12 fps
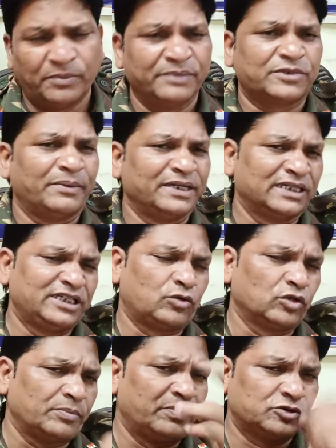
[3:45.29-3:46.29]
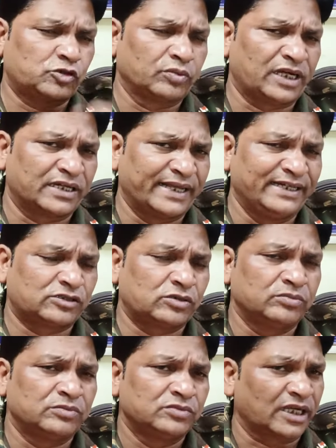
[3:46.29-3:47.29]
और ममता बनर्जी खुद कर देगी
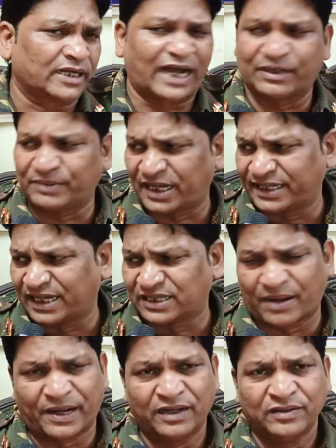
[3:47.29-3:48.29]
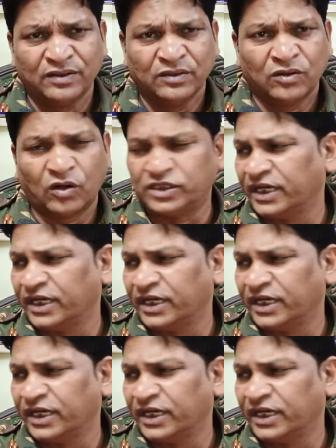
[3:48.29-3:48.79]
सरकार बनाने का दावा हाँ।